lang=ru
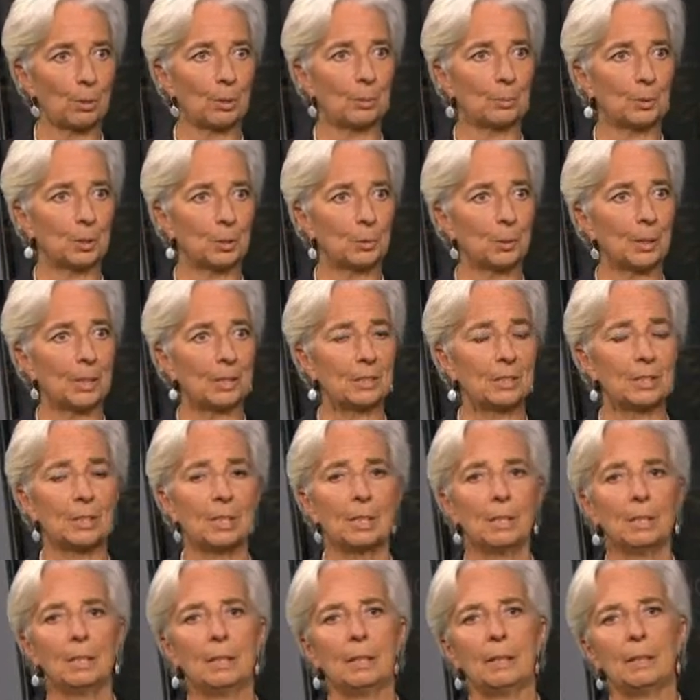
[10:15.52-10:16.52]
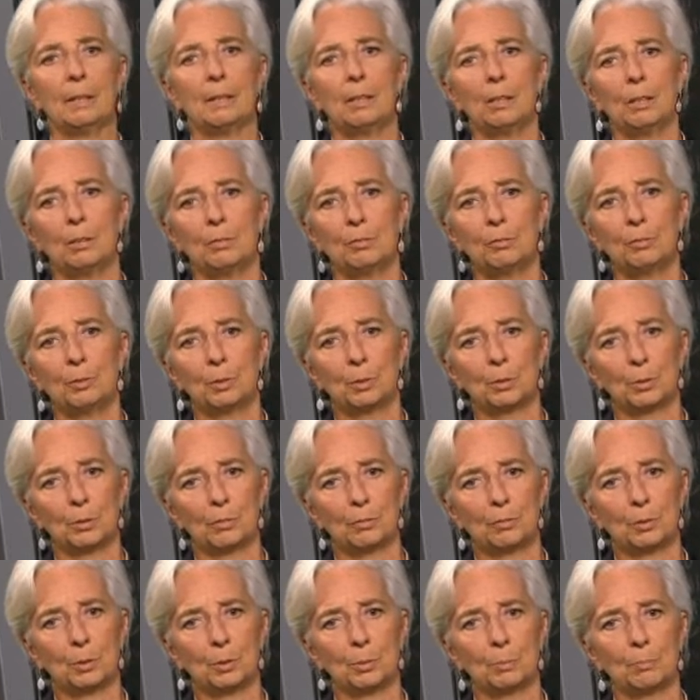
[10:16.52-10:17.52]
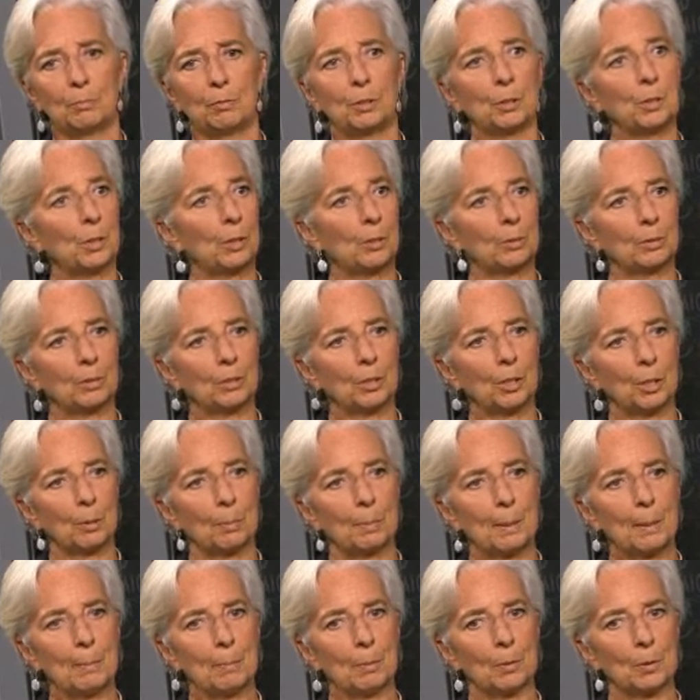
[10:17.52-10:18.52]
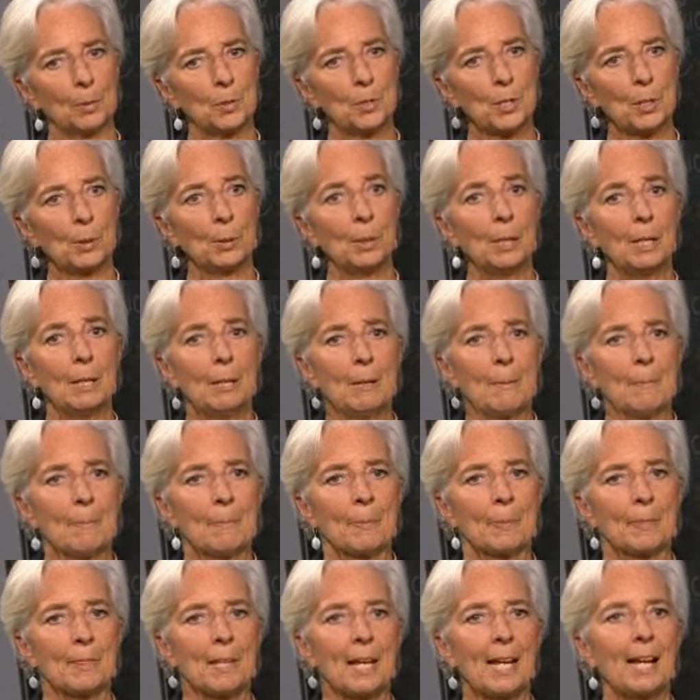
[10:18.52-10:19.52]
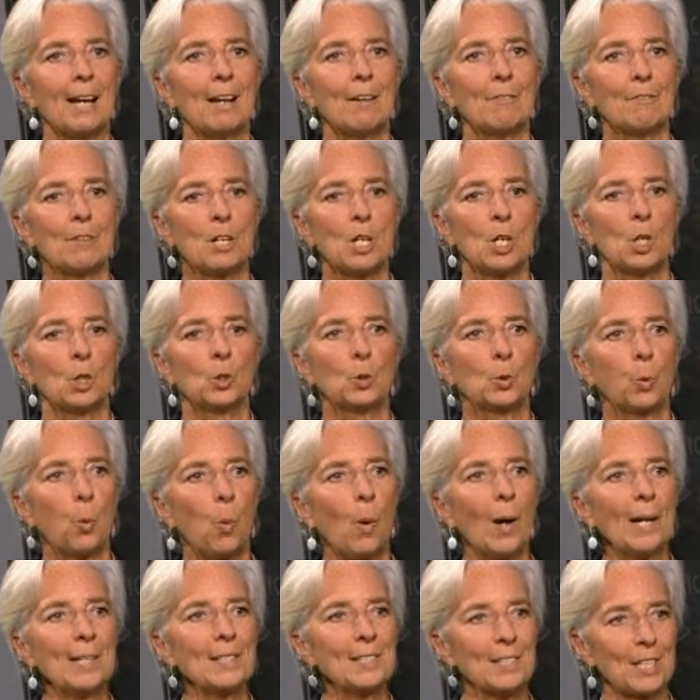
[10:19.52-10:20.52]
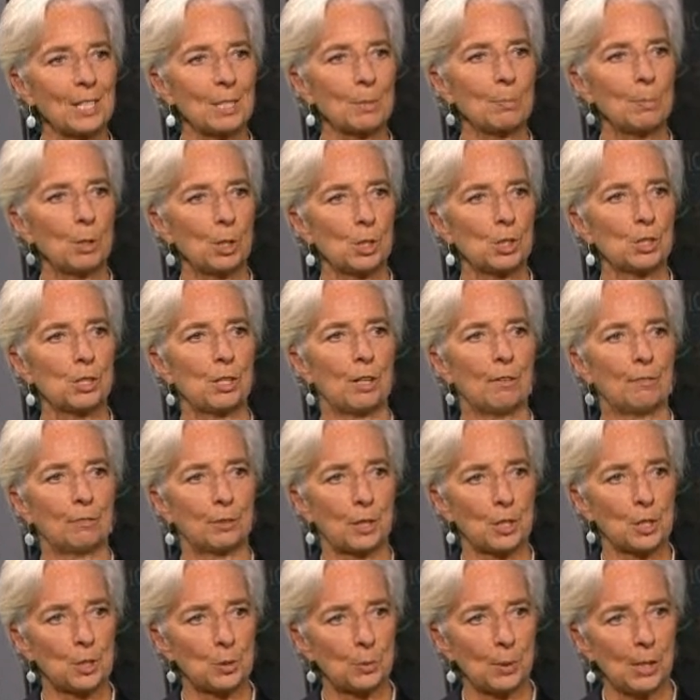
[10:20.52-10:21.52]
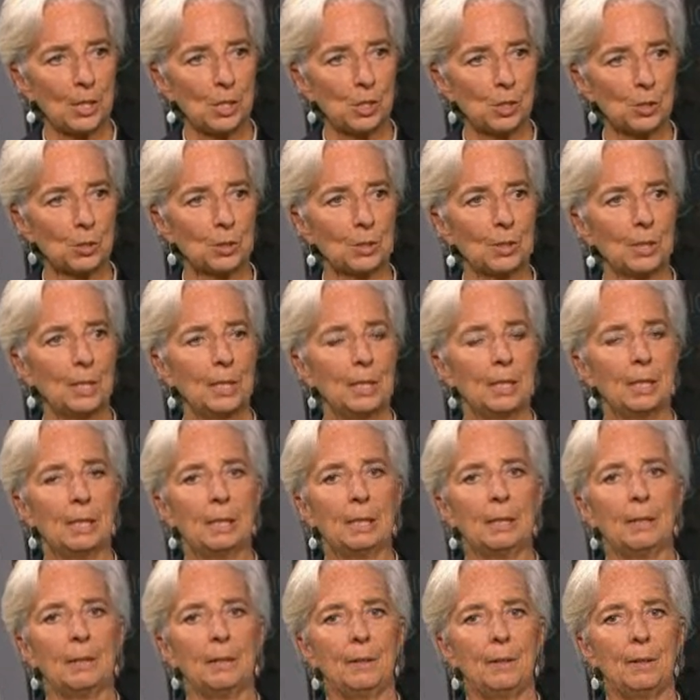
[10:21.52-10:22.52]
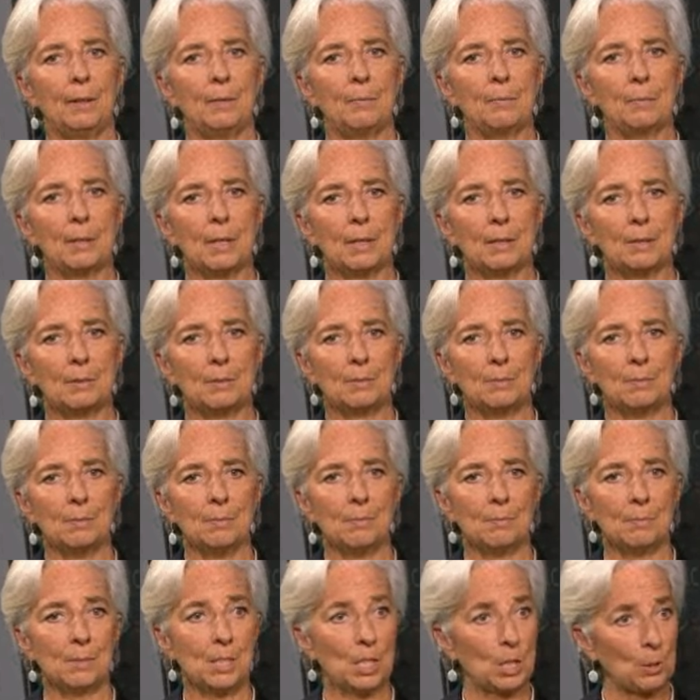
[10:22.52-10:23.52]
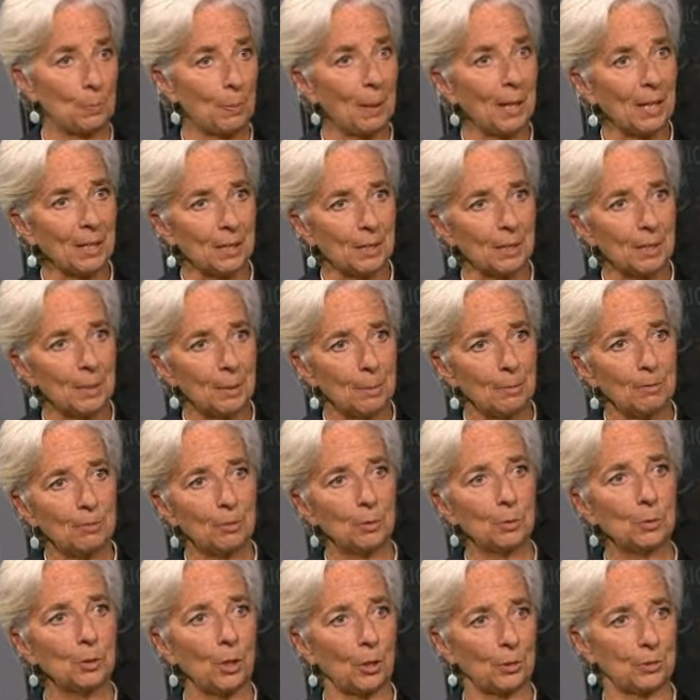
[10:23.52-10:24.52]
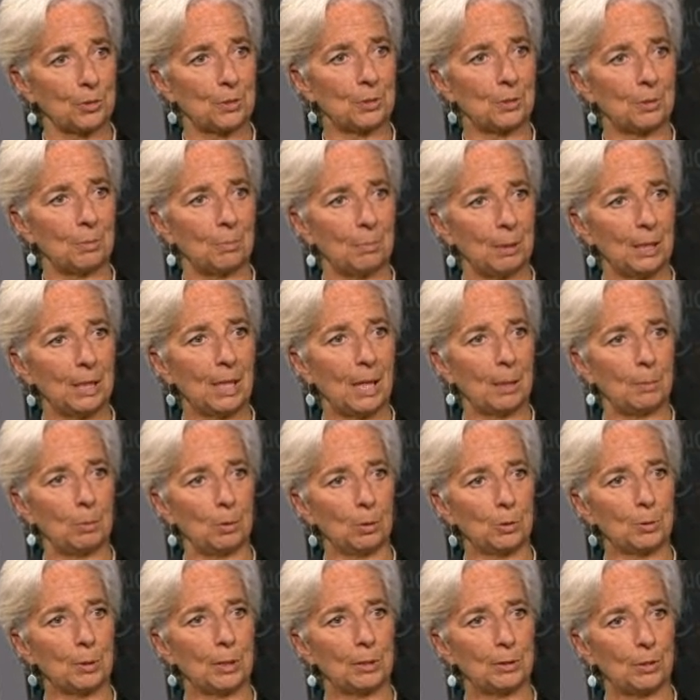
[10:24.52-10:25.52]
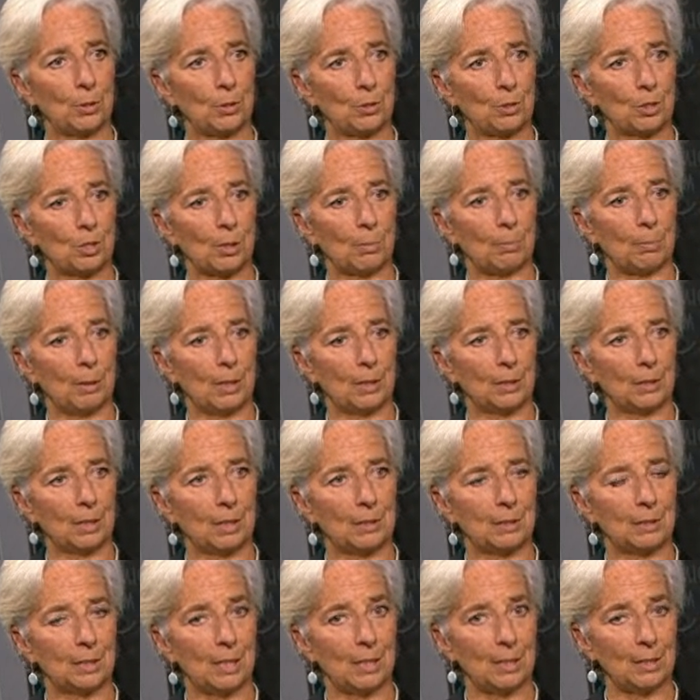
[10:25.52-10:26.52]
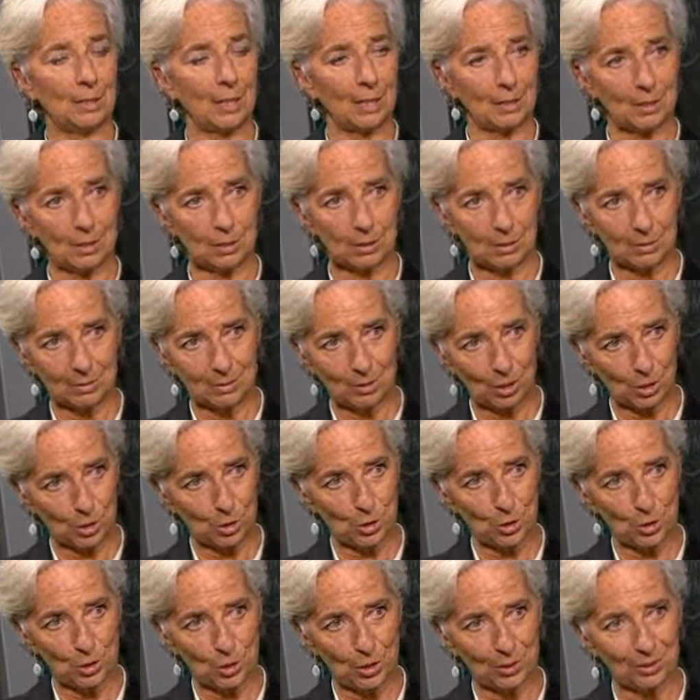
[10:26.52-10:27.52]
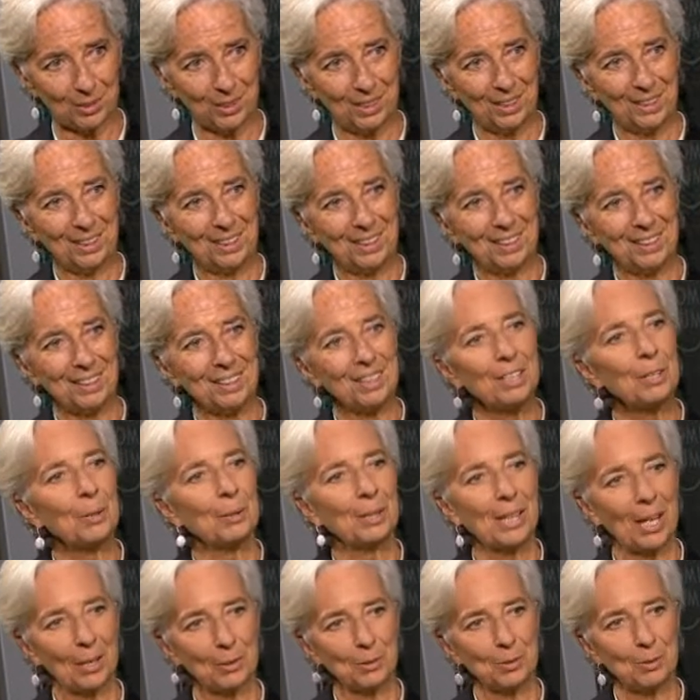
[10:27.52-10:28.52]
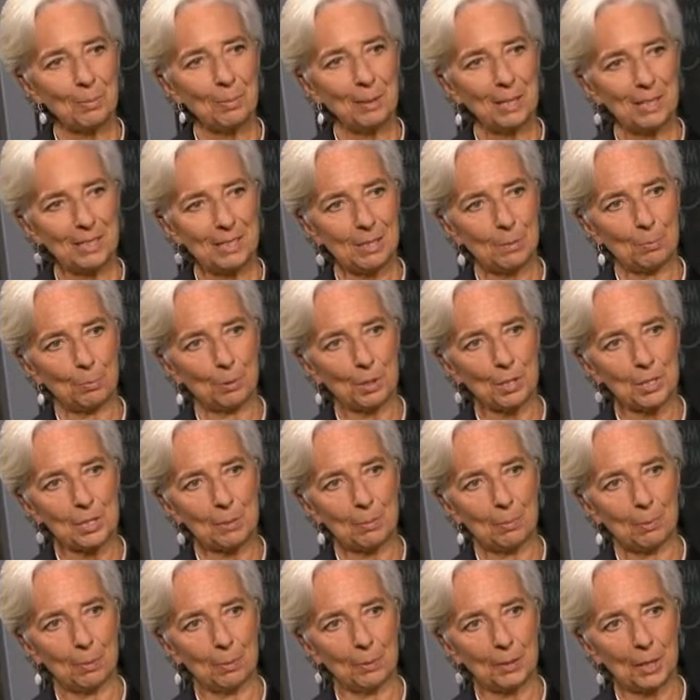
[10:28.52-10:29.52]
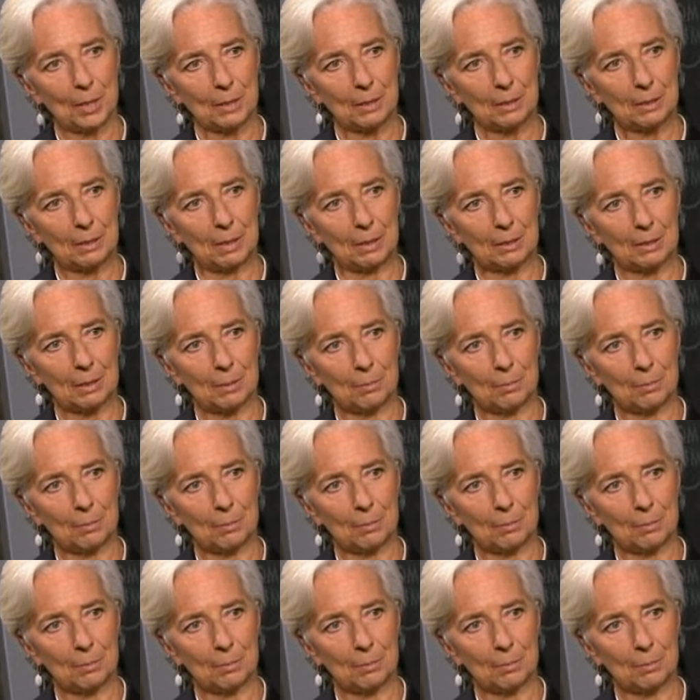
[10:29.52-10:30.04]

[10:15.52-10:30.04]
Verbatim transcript: 20%. Э, Если 25% в общем населении занято, то 50% среди молодого населения. То есть в, в, дважды, в дважды больше у вас наблюдается разочарование, огорчение, отчаяние в отношении э,